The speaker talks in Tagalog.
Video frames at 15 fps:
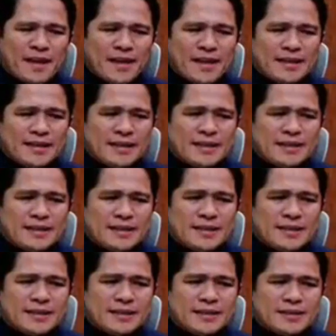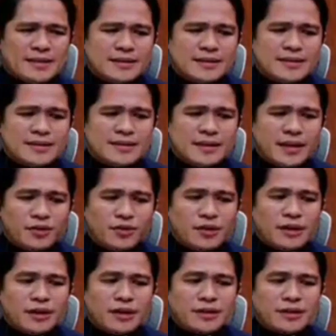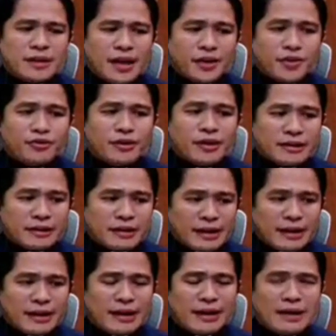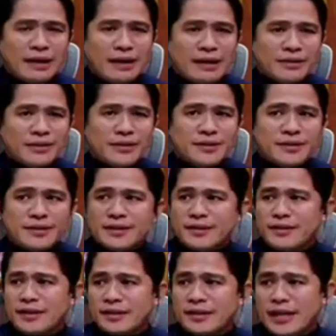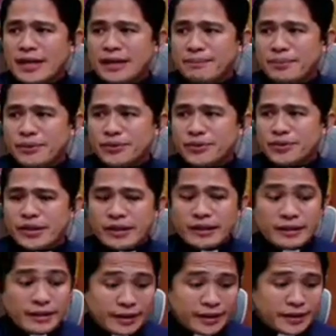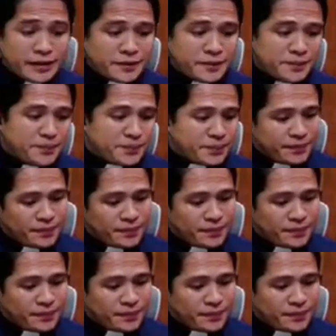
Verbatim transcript: At uh, ngayon lang tayo naka ano natapos. And then